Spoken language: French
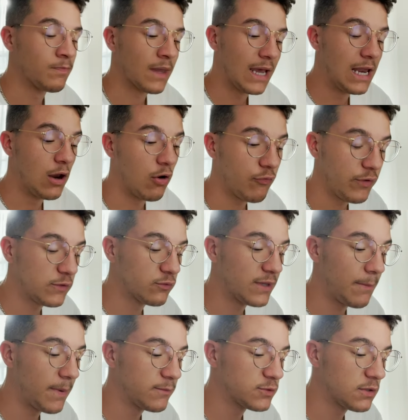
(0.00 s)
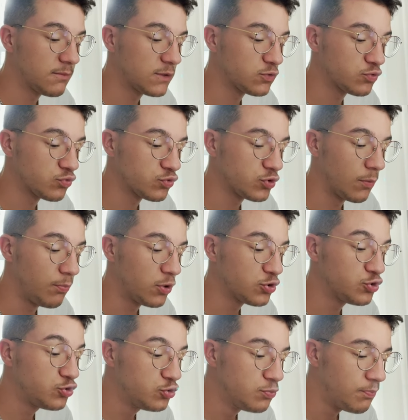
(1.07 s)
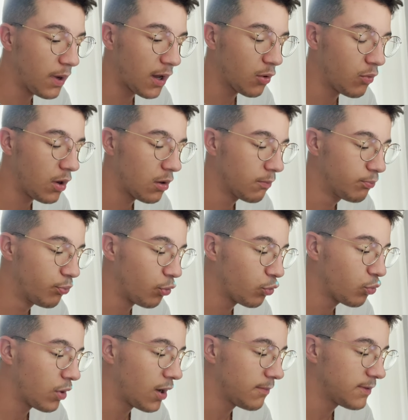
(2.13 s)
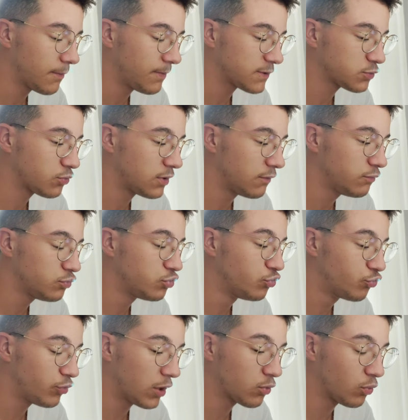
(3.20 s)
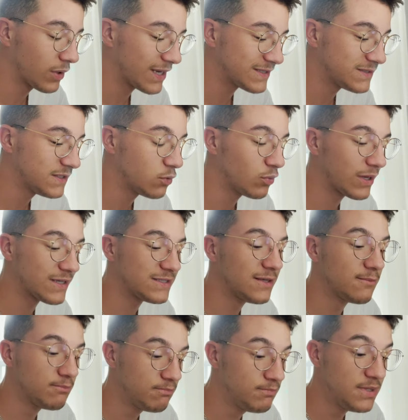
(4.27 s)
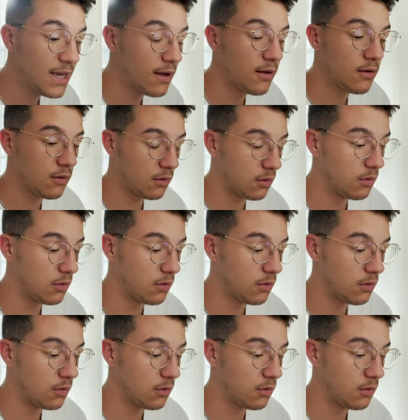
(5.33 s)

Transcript: Et là en fait on n'a pas besoin de mettre son stop loss super loin. Pourquoi eh bien parce qu'on a vu qu'une fois qu'on cassait, on cassait bien